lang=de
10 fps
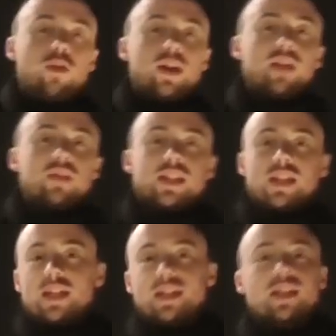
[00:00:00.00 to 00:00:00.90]
vorgeht, was
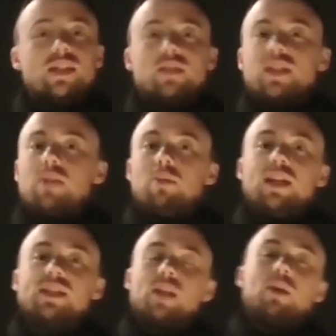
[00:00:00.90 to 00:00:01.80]
deine Ziele sind, was deine
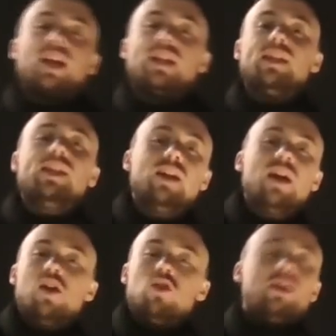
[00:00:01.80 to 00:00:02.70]
Pläne sind, aber rede nie
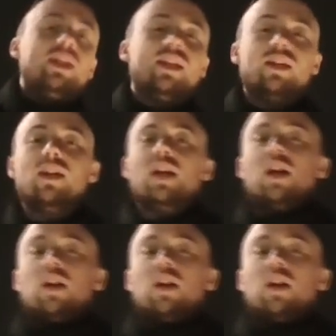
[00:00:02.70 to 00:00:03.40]
über Dinge,